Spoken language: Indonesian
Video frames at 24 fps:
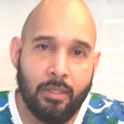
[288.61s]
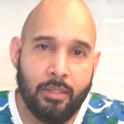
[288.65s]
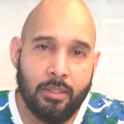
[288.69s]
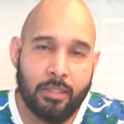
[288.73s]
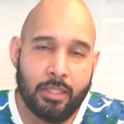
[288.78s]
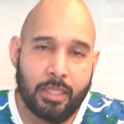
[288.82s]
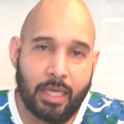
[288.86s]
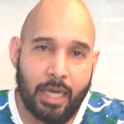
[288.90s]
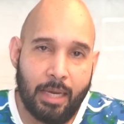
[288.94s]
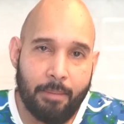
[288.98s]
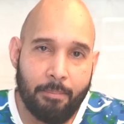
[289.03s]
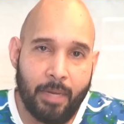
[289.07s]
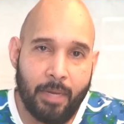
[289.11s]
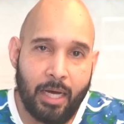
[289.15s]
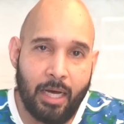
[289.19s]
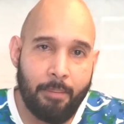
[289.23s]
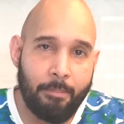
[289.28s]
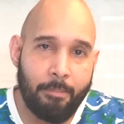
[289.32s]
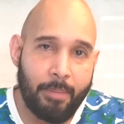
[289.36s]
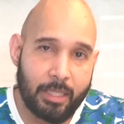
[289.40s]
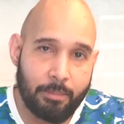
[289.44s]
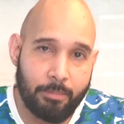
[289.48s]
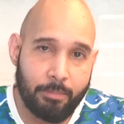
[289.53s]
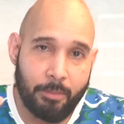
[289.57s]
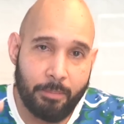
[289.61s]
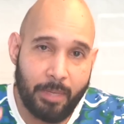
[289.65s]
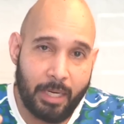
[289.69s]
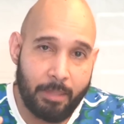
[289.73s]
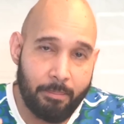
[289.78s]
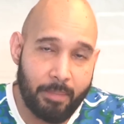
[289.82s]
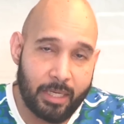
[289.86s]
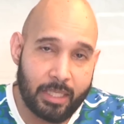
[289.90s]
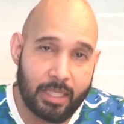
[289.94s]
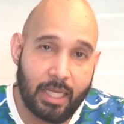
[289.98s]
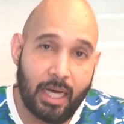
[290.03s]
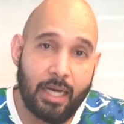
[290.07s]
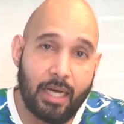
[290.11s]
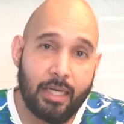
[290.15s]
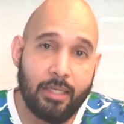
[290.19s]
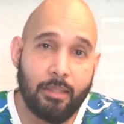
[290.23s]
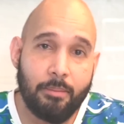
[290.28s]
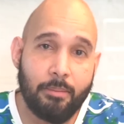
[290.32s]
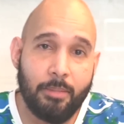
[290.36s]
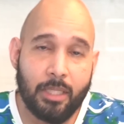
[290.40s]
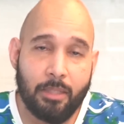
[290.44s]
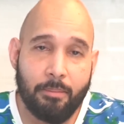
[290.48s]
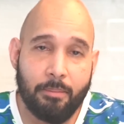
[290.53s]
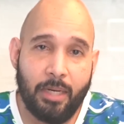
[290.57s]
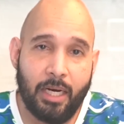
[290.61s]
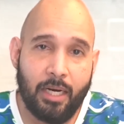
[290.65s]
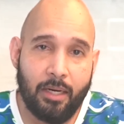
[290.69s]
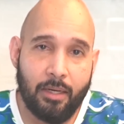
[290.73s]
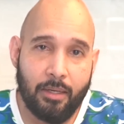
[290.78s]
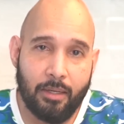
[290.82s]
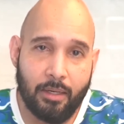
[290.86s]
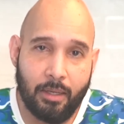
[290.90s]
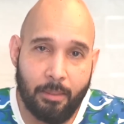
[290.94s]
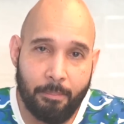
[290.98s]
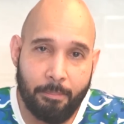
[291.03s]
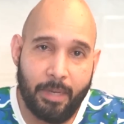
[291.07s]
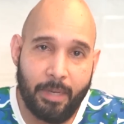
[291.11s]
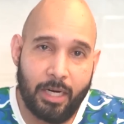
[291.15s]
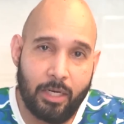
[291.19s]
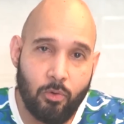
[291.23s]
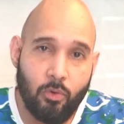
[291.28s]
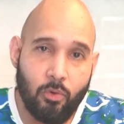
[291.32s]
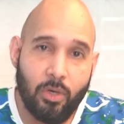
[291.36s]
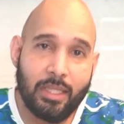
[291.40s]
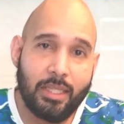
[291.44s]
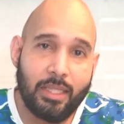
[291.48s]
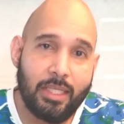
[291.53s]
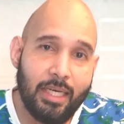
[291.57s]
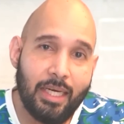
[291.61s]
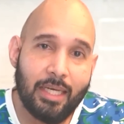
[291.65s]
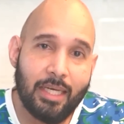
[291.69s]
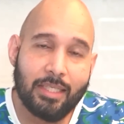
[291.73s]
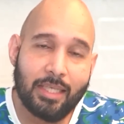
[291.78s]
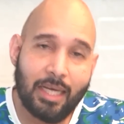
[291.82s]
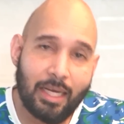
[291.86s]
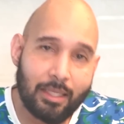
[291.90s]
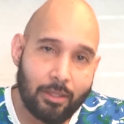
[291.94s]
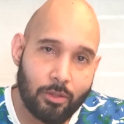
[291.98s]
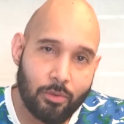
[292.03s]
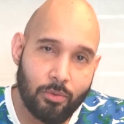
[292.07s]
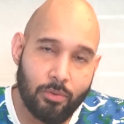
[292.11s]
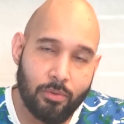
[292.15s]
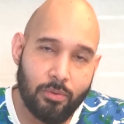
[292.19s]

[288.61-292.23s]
skema empat pemain bertahan teman-teman 4-2-3-1